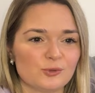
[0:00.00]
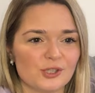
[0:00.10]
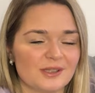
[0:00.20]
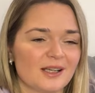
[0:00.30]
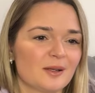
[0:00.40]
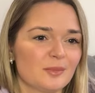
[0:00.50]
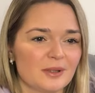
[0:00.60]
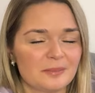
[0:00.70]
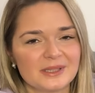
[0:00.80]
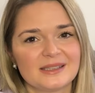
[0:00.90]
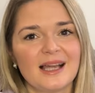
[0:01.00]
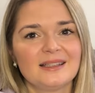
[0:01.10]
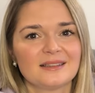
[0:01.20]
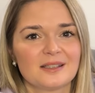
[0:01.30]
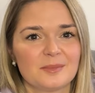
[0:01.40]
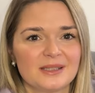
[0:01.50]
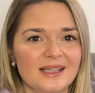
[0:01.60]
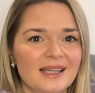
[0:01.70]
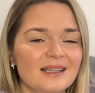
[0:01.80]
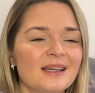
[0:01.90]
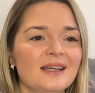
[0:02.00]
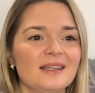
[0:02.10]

уже такая была приталенная модель.